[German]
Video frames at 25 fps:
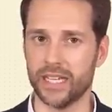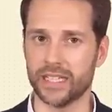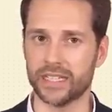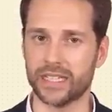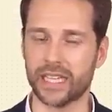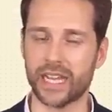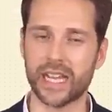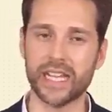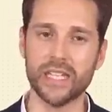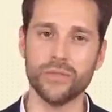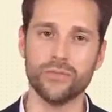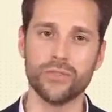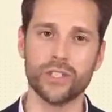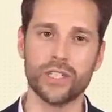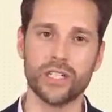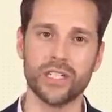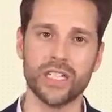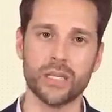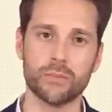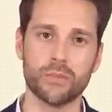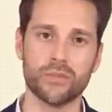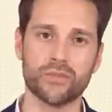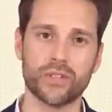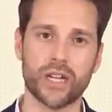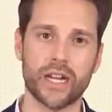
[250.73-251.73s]
Drei Viertel
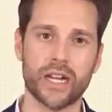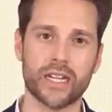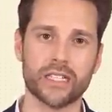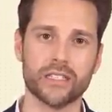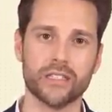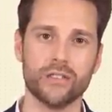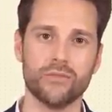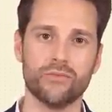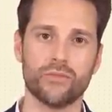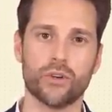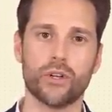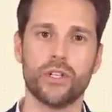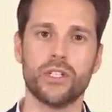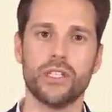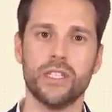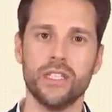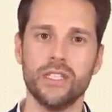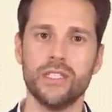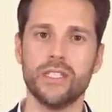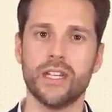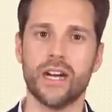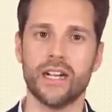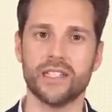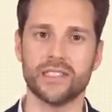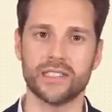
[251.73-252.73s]
der Befragten wollen
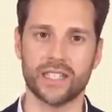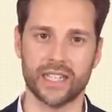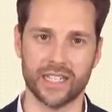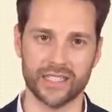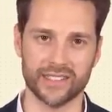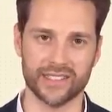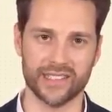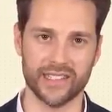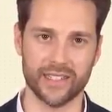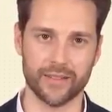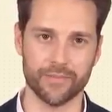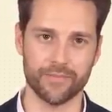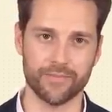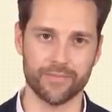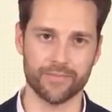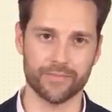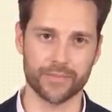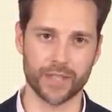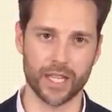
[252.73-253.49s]
ihn als Kanzler.